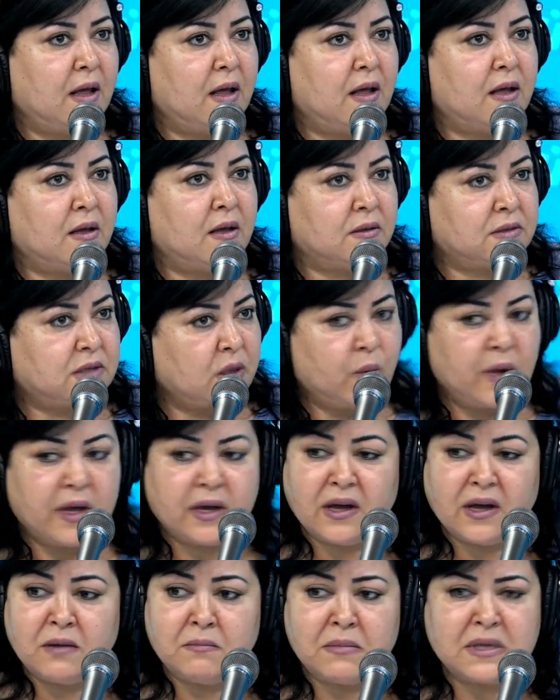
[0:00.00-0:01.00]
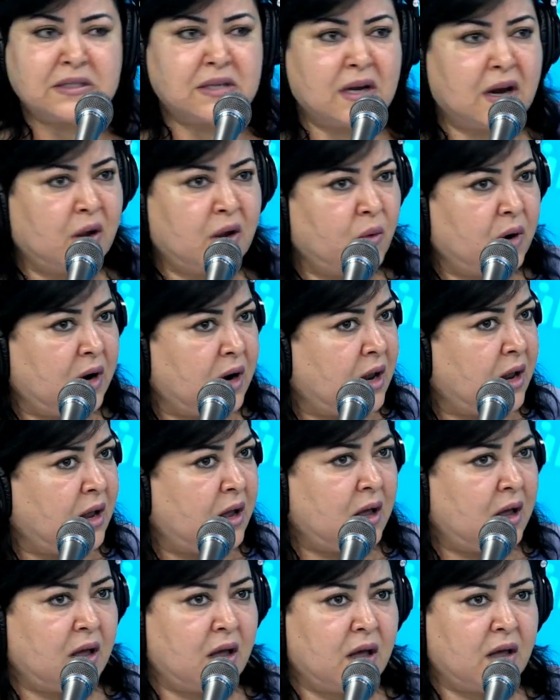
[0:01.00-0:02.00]
آه، سواء كان مسرح
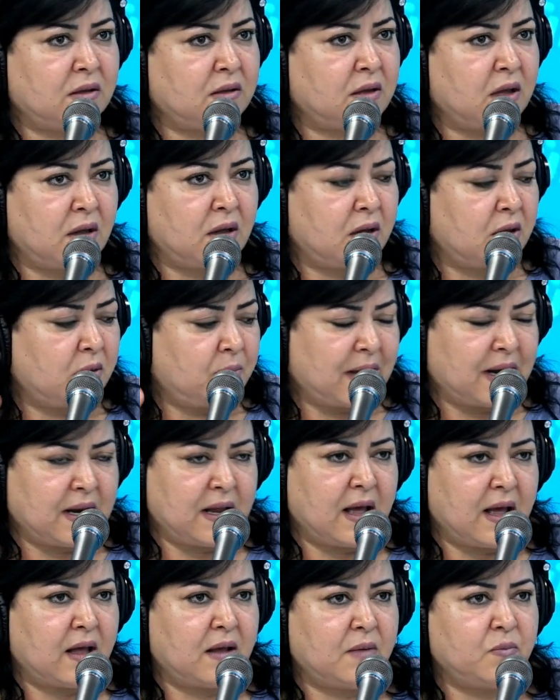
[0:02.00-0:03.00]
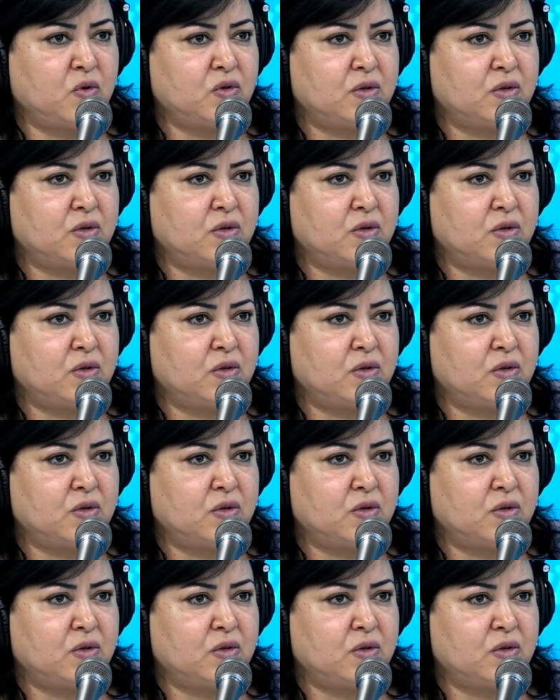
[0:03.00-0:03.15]
ولا معناها